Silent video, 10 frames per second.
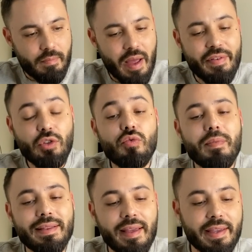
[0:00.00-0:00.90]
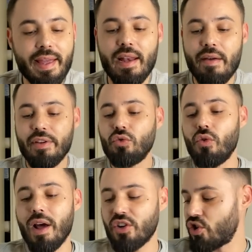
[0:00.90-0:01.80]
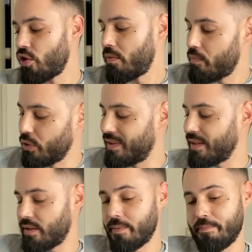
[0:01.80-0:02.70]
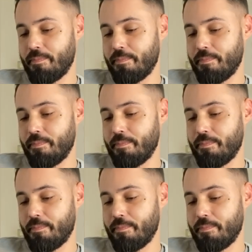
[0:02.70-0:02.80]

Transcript: avec du matériel, avec de l'argent, peut-être